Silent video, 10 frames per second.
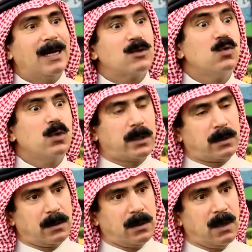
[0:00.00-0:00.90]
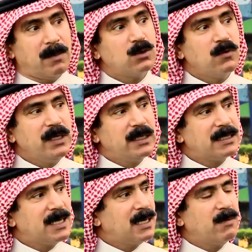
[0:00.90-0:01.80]
معزول؟ ما تشوفي أنت
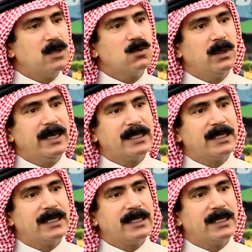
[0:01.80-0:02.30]
الإنسان المعزول